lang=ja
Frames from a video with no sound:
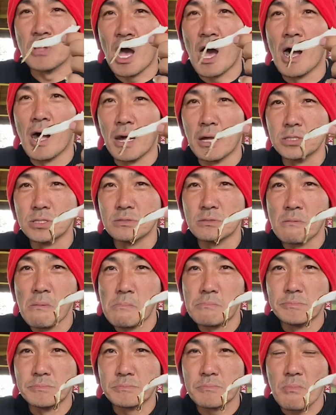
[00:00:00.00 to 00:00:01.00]
な
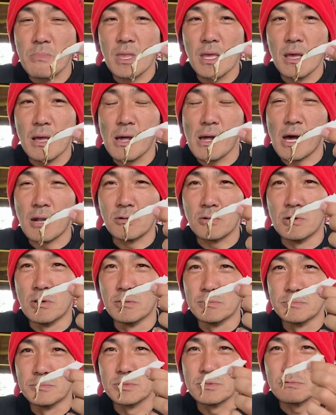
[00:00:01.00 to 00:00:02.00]
あの
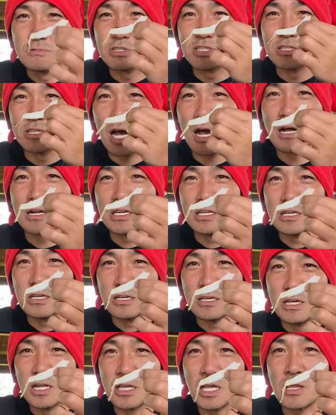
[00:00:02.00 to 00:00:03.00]
口の中に
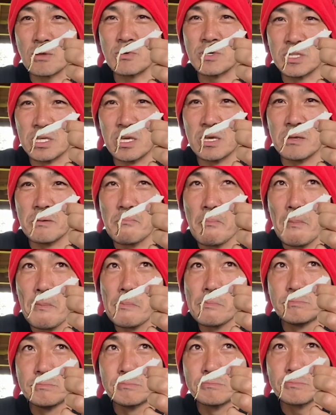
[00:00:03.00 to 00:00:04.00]
入れた時に
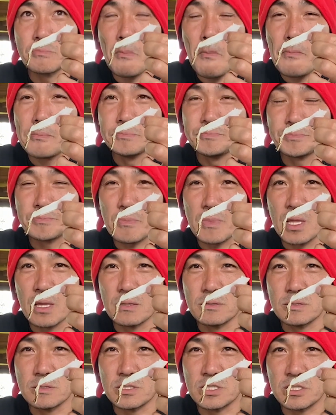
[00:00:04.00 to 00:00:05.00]

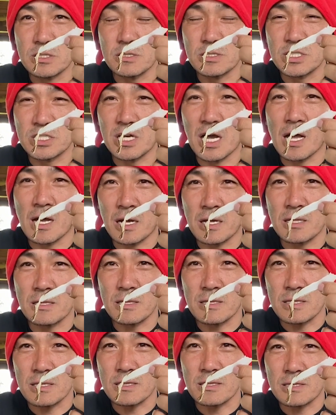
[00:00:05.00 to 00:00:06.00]
ち違いが
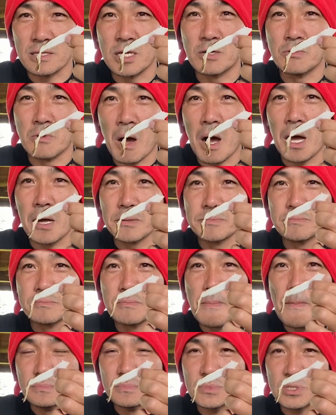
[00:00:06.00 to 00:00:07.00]
出るわ
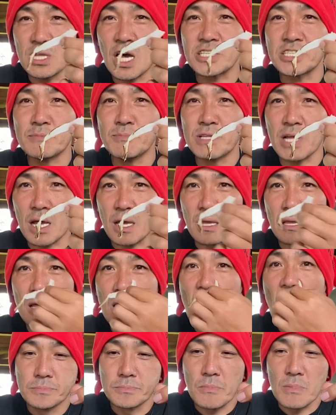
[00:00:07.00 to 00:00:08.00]
梨みたい
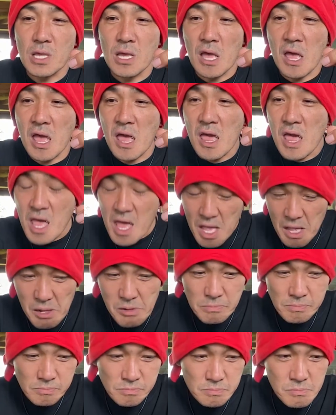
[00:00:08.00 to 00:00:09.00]
えー、
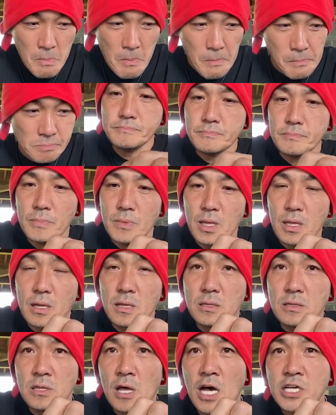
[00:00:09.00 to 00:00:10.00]

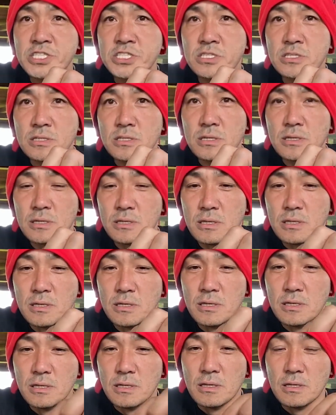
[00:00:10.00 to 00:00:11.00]
梨
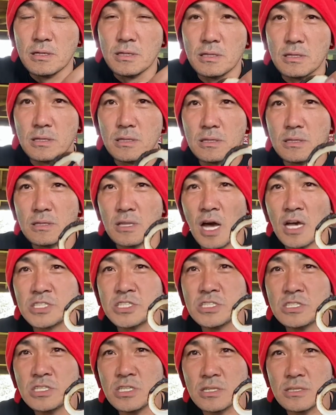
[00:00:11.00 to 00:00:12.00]

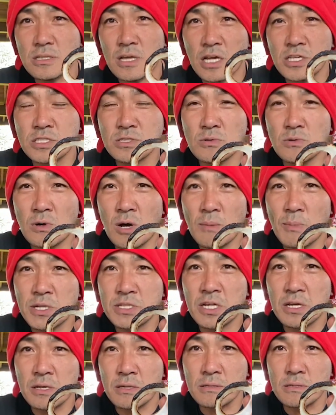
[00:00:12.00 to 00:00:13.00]
梨に梨の甘
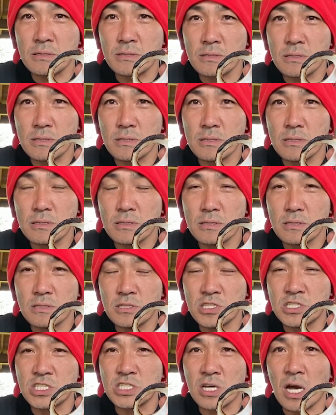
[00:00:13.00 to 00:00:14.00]
さ
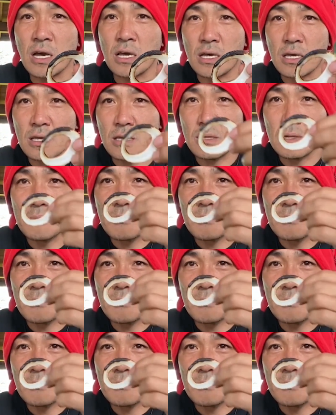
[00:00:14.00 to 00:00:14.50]
に近い